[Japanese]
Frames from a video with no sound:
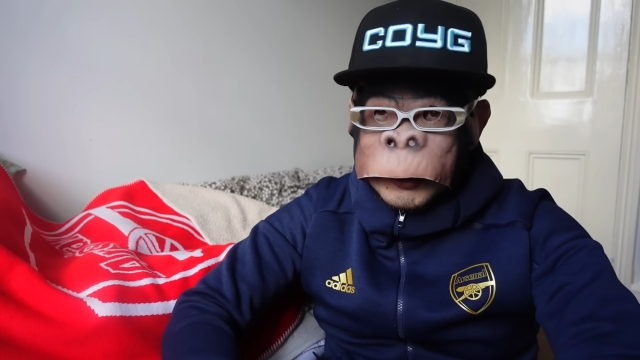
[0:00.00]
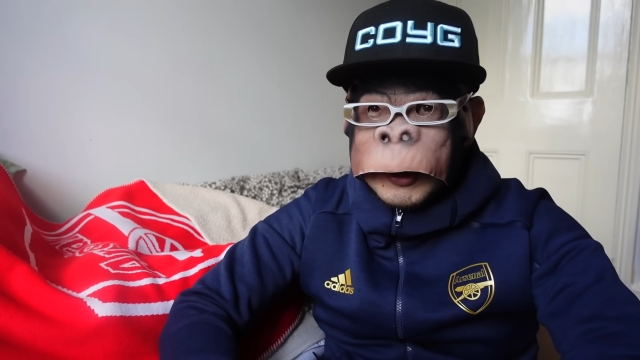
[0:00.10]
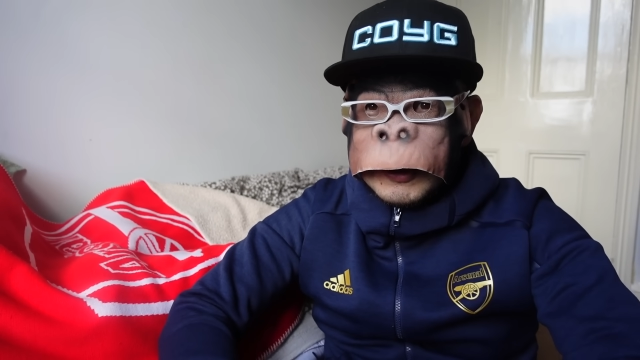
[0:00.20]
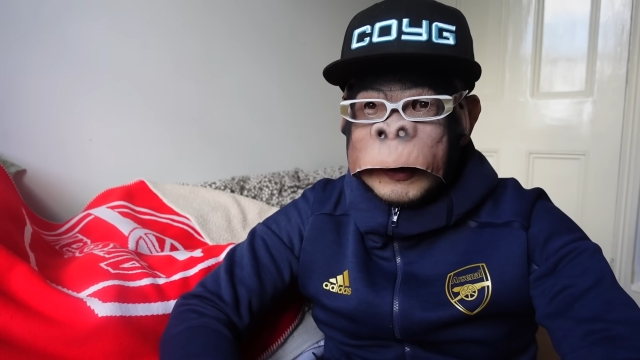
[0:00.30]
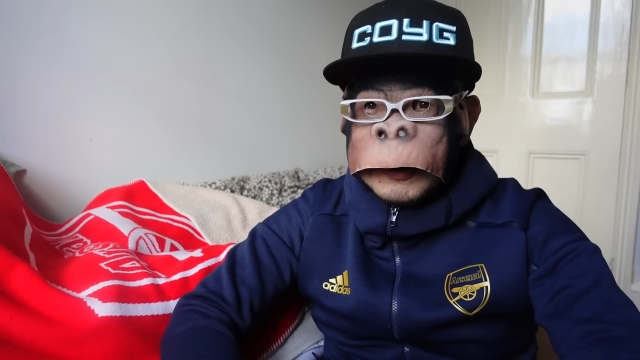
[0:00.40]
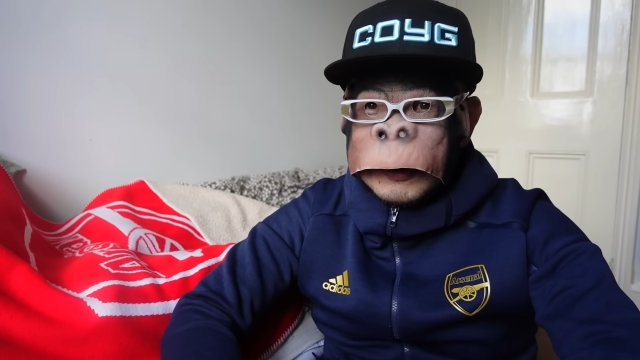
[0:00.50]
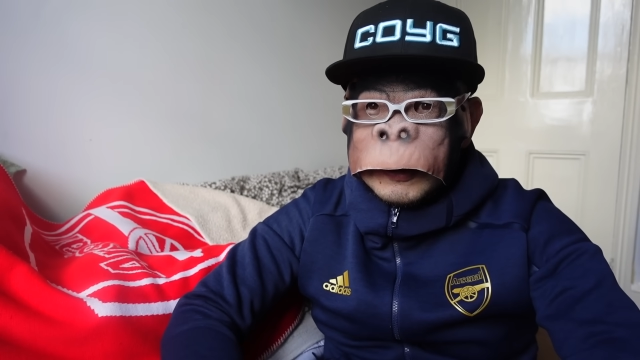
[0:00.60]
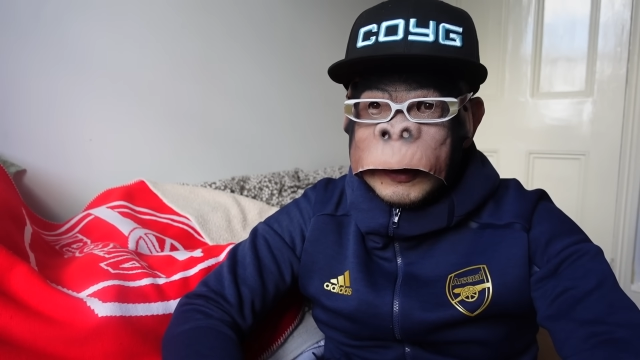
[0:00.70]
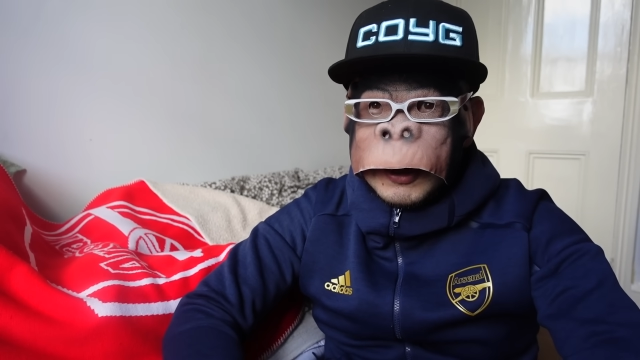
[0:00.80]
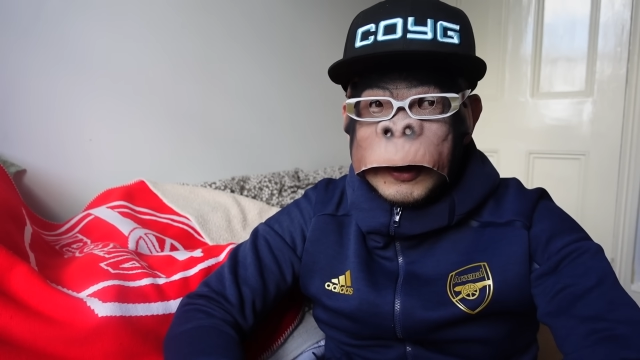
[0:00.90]
ない
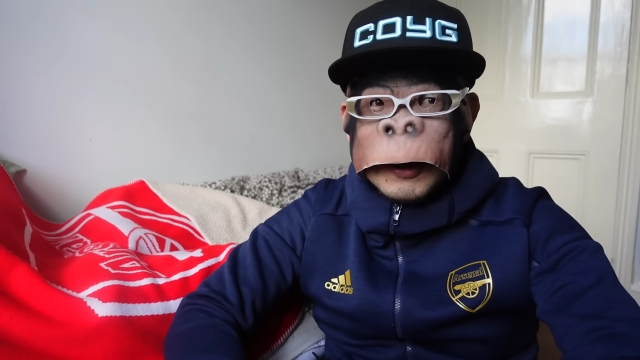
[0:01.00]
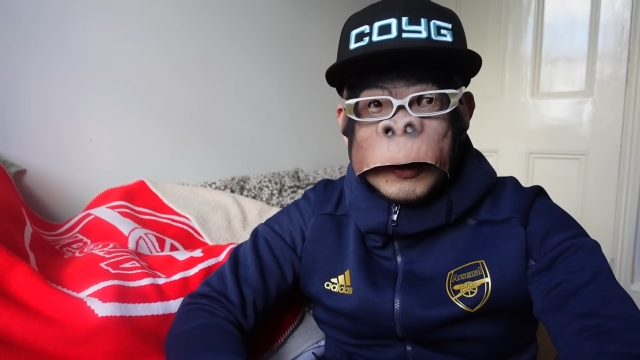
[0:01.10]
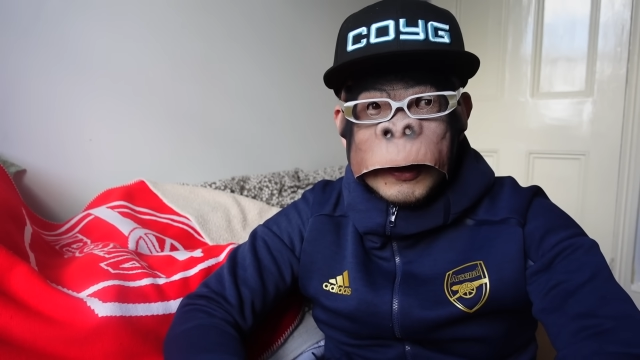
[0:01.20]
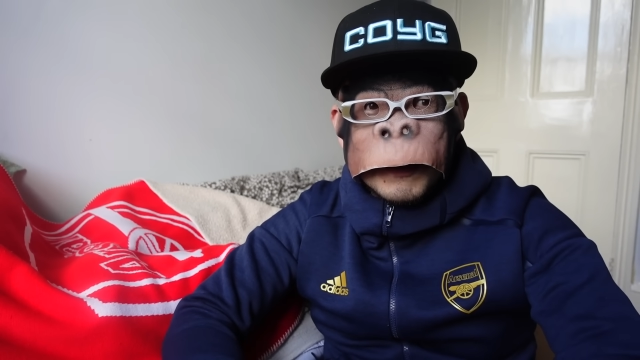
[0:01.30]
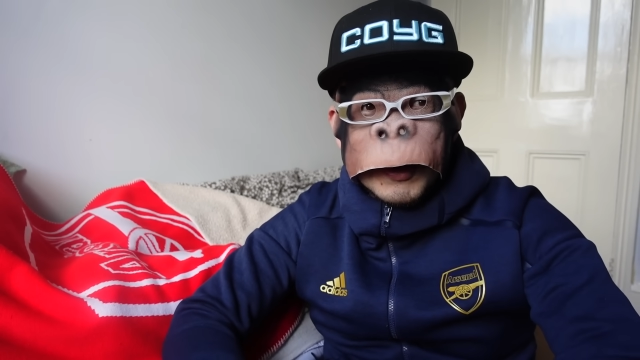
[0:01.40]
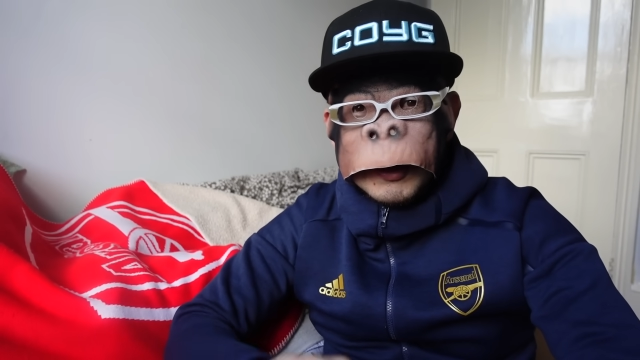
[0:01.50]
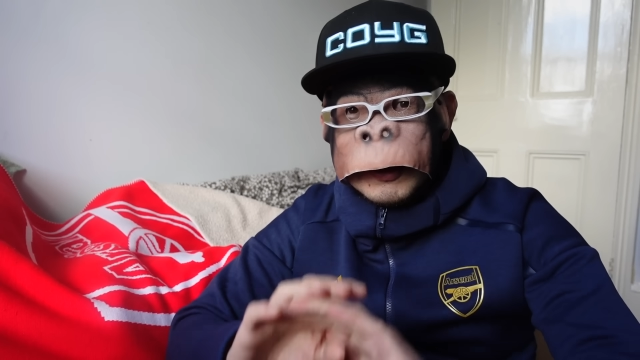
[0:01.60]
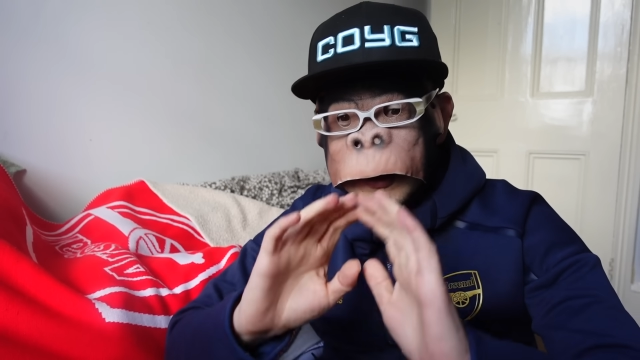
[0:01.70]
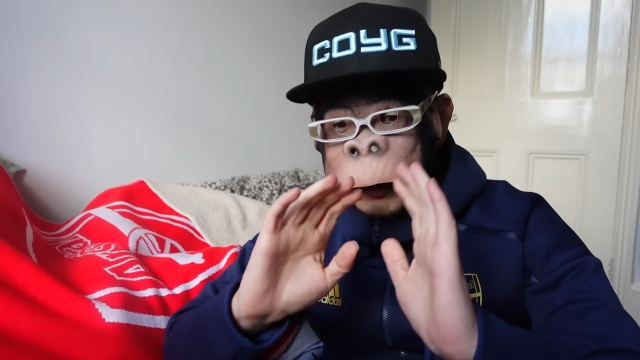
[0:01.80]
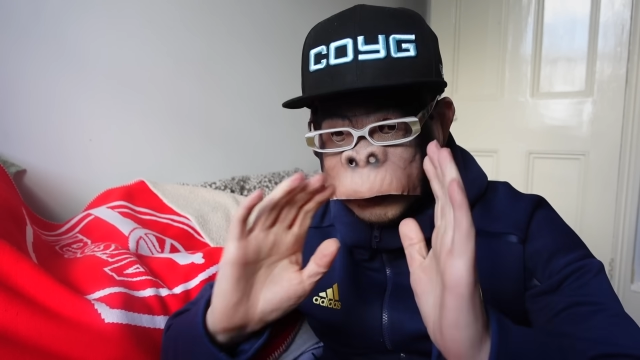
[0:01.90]
中で、また
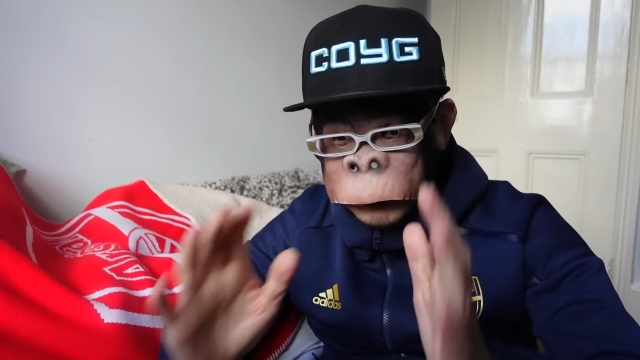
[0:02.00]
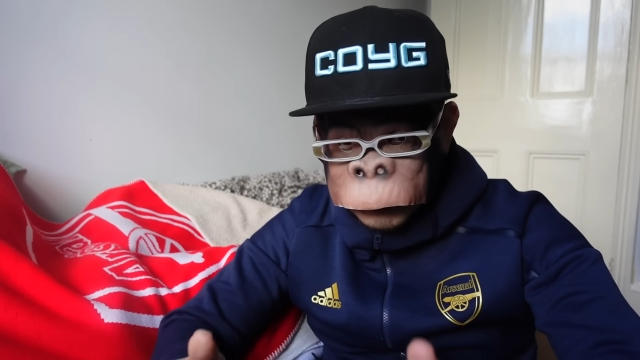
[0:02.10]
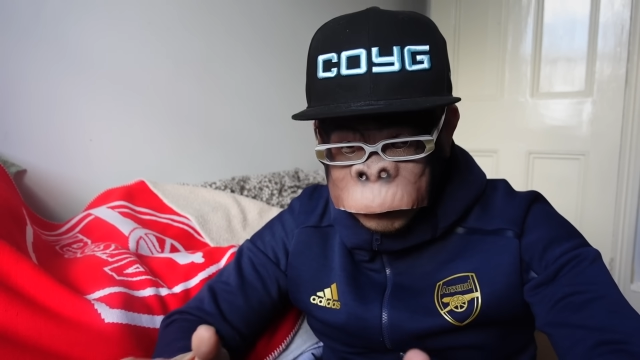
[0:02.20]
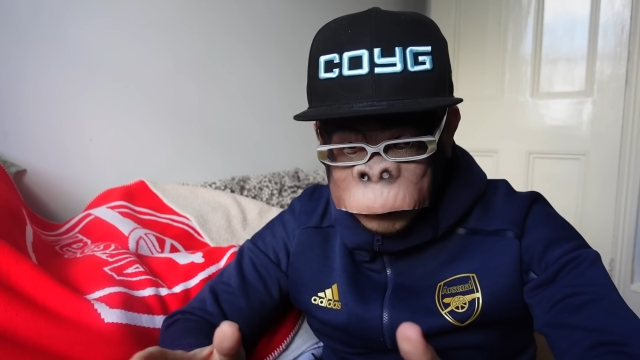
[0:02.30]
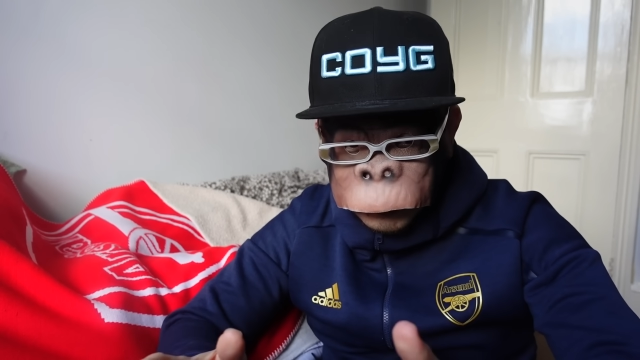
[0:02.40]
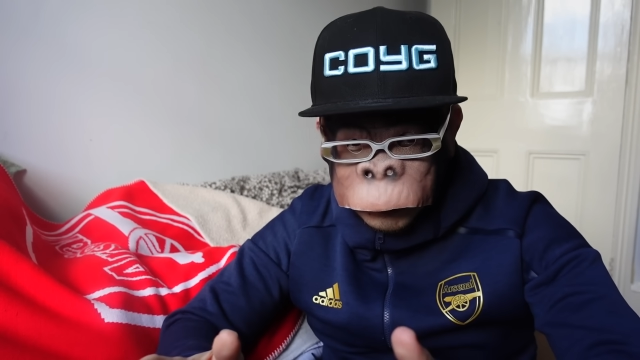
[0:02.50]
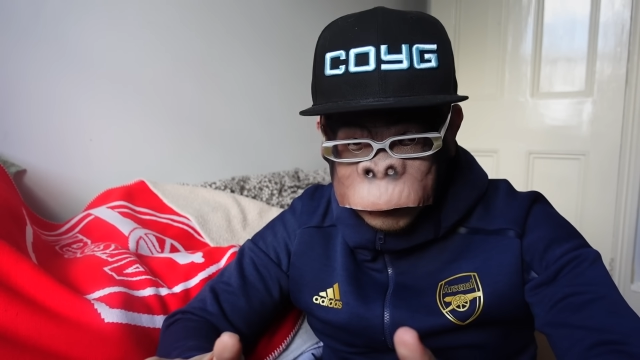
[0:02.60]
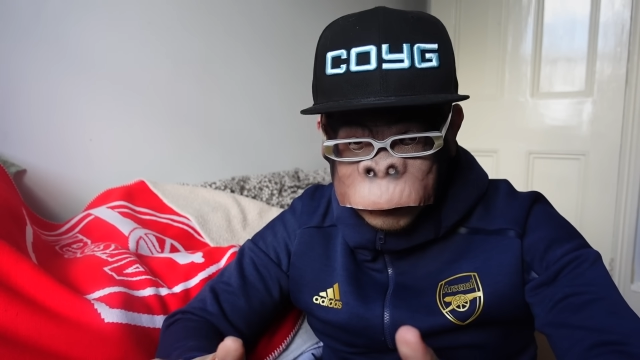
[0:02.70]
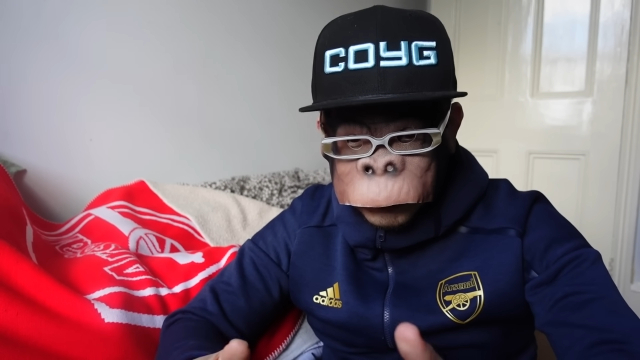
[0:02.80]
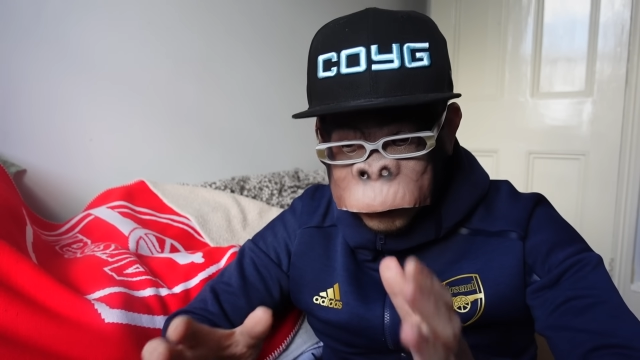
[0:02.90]
出して、
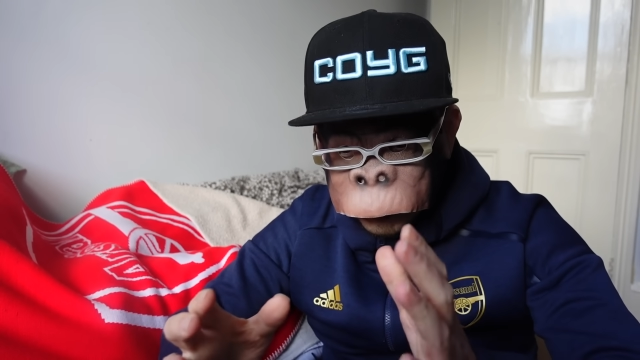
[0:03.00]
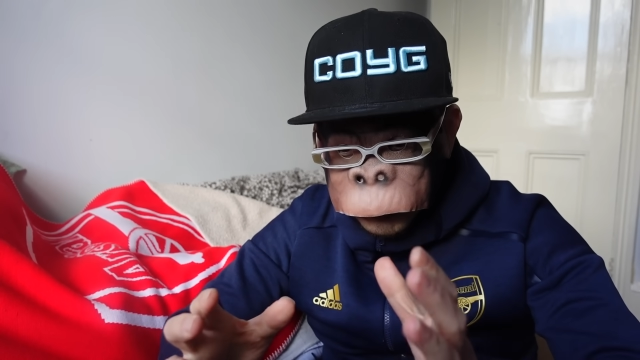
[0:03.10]
そこ